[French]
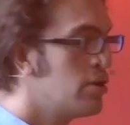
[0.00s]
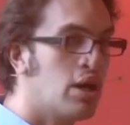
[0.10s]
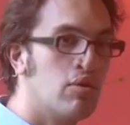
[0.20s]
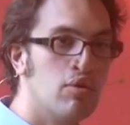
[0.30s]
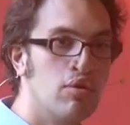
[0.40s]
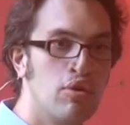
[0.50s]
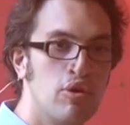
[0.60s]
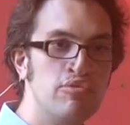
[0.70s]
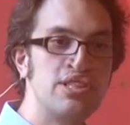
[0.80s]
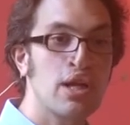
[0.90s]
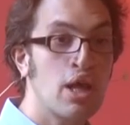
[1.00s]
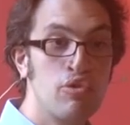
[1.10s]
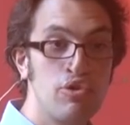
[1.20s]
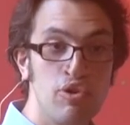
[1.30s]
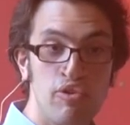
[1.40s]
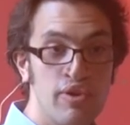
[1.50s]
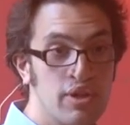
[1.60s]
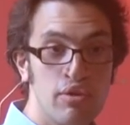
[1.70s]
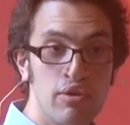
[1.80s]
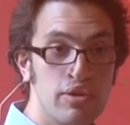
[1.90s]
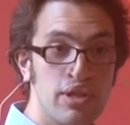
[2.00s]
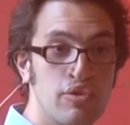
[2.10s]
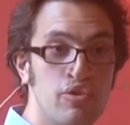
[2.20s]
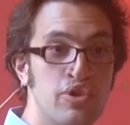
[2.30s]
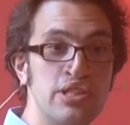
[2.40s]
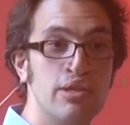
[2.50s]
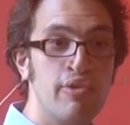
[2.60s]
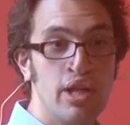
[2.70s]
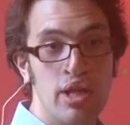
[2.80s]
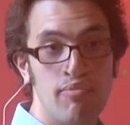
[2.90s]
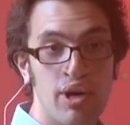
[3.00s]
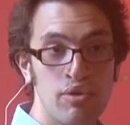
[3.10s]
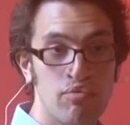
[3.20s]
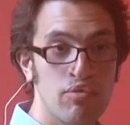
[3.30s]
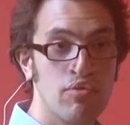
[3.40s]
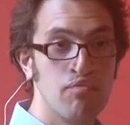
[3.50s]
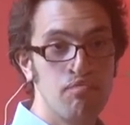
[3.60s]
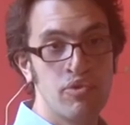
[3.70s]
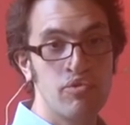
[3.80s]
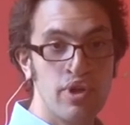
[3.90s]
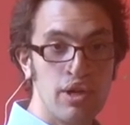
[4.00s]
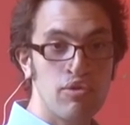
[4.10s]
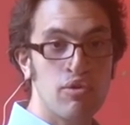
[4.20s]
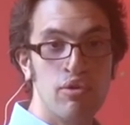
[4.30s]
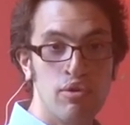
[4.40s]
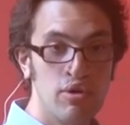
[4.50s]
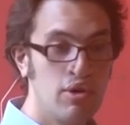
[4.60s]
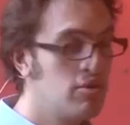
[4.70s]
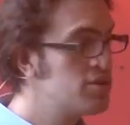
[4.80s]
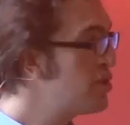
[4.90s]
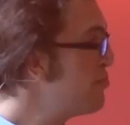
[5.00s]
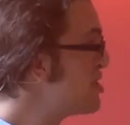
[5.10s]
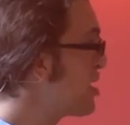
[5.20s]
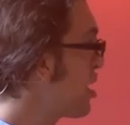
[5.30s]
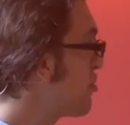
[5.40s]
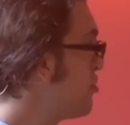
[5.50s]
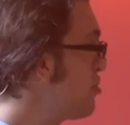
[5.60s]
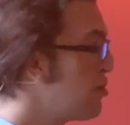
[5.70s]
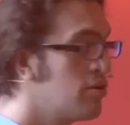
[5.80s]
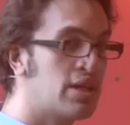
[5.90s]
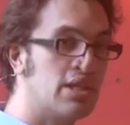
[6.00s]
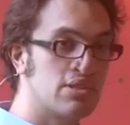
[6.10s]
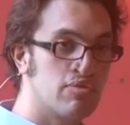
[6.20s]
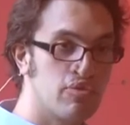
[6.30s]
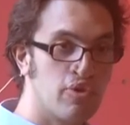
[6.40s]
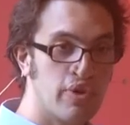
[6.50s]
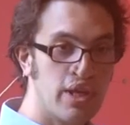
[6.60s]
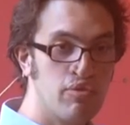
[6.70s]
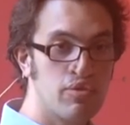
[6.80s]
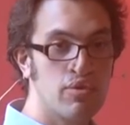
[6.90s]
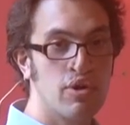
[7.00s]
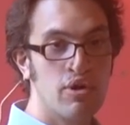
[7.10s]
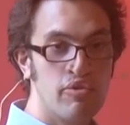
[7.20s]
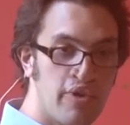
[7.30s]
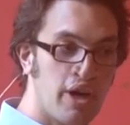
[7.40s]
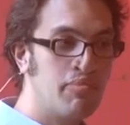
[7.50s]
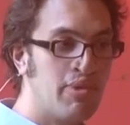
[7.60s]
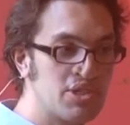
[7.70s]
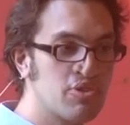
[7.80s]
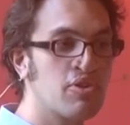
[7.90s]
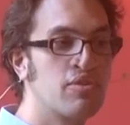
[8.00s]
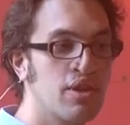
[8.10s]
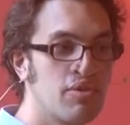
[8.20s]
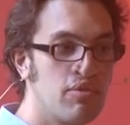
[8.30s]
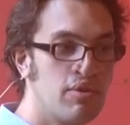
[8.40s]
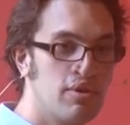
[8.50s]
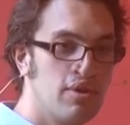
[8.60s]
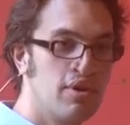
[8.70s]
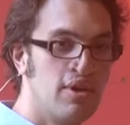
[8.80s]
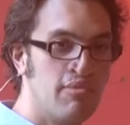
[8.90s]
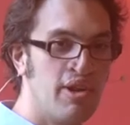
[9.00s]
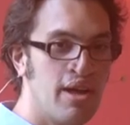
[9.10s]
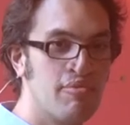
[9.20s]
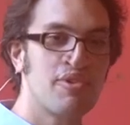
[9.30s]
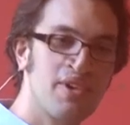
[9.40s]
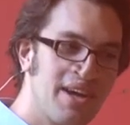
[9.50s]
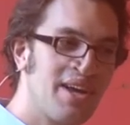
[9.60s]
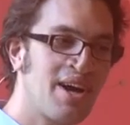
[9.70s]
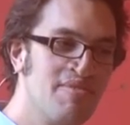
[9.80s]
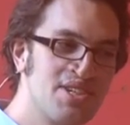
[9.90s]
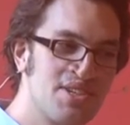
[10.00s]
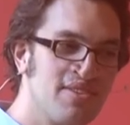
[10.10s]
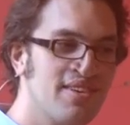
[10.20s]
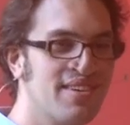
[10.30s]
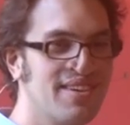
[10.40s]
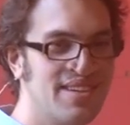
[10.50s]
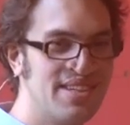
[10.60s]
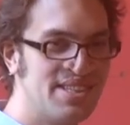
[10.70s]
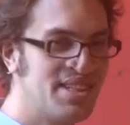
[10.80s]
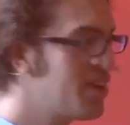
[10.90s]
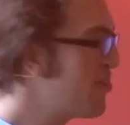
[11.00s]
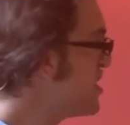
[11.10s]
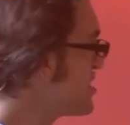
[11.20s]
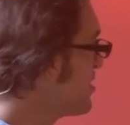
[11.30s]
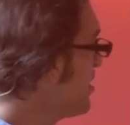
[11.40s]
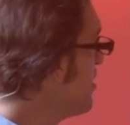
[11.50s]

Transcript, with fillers: Il y a le ministère de la Culture en fait euh, qui, utilise les monnaies là, par exemple. Si vous allez sur le, site du ministère de la Culture euh, et que vous vous loguez, vous, verrez une page d'authentification de monnaies Donc il y, a, quand même des gens ici qui connaissent.